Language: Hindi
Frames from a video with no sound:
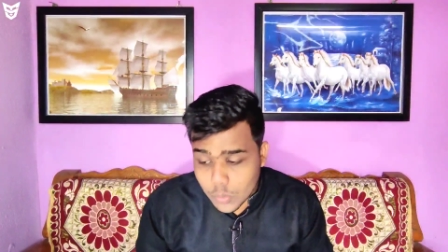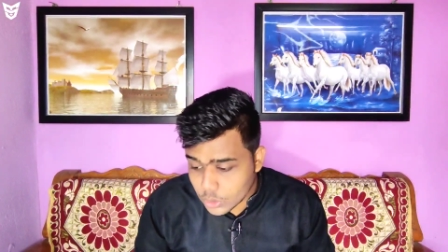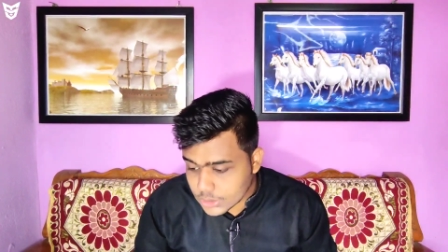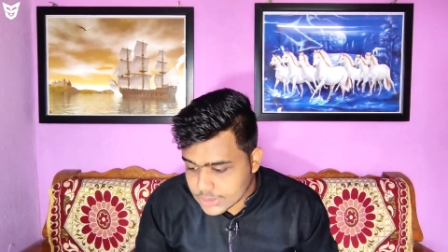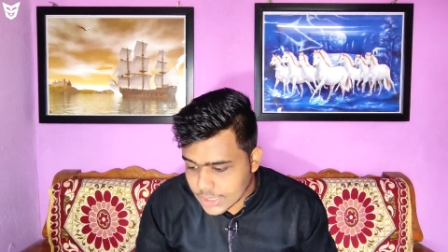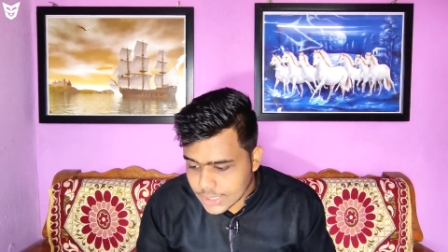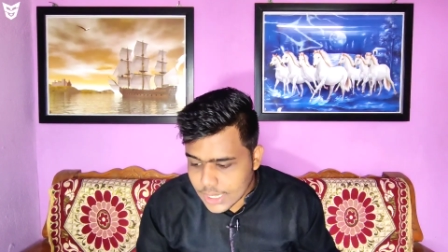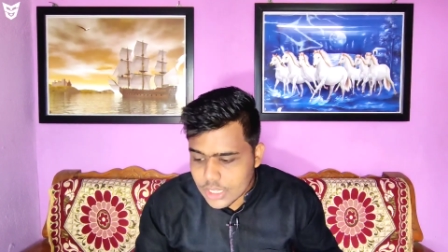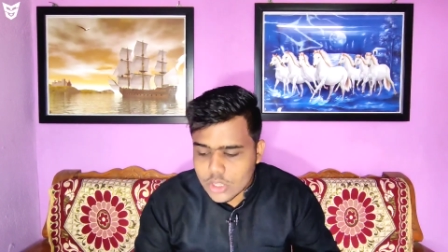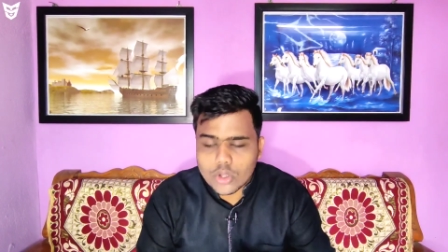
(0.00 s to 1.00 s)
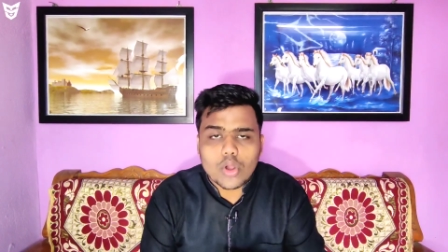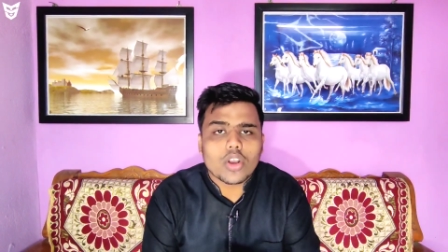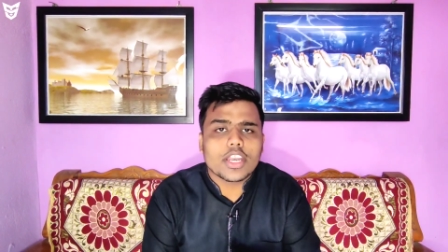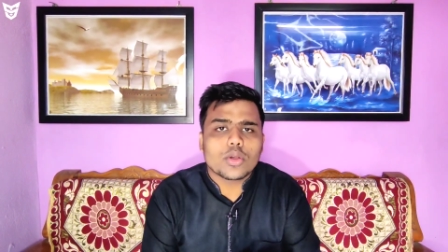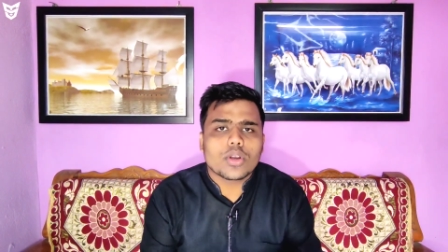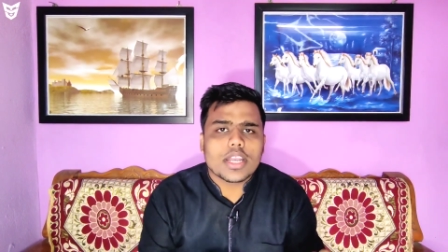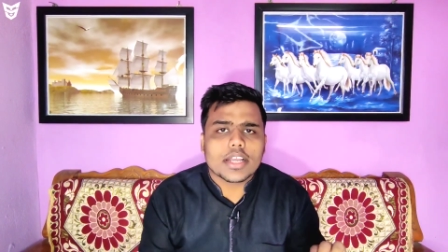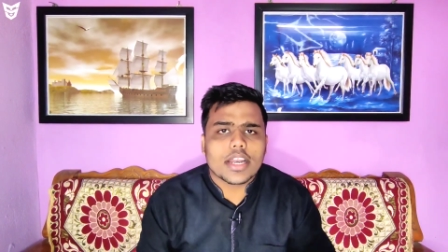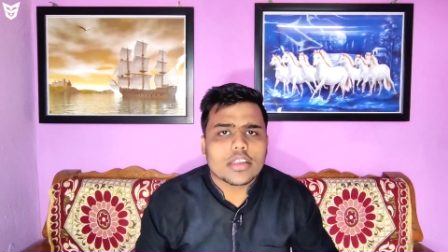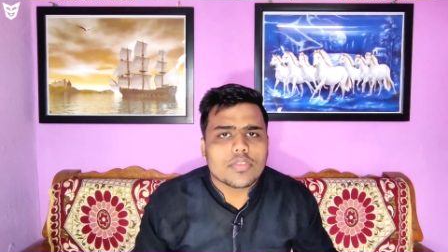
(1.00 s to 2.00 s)
को बहुत अच्छा लगा कॉर्निंग गुरुला
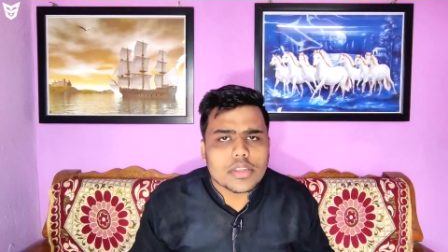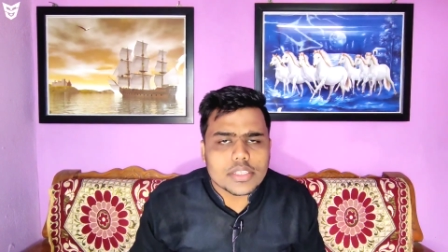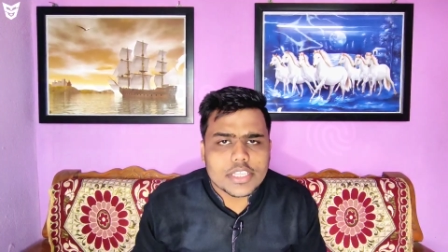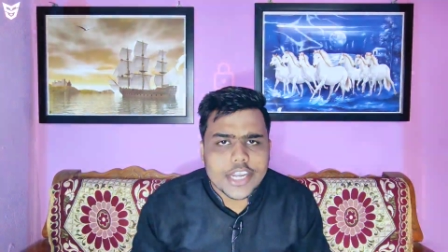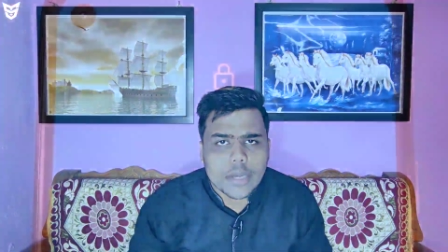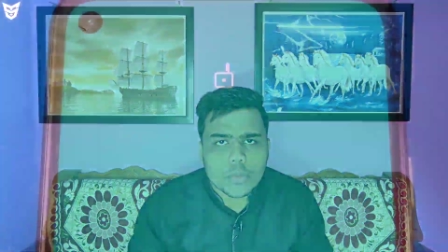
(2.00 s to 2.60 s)
ग्लास वर्जन थ्री का